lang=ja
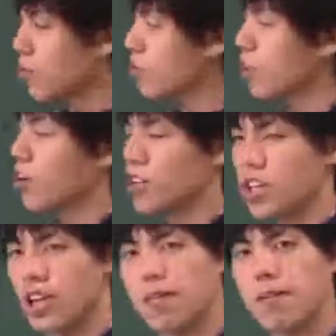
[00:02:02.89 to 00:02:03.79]
きも言ったよう
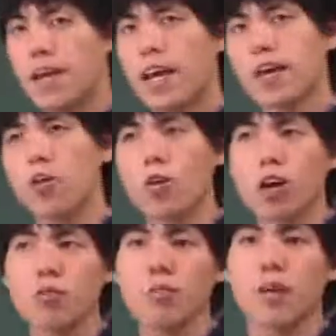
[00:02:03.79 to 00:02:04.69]
に、えー、甲
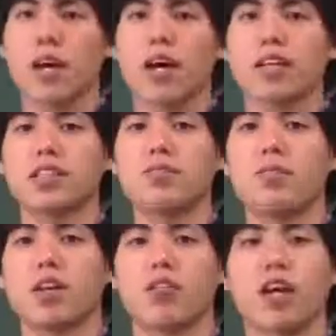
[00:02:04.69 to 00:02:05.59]
賀文明から
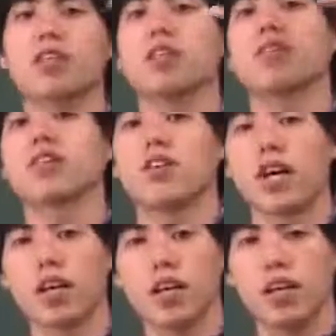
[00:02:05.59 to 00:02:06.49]
真までをやるって言いましたよ
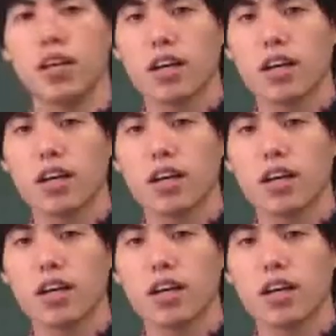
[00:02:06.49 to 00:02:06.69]
ね、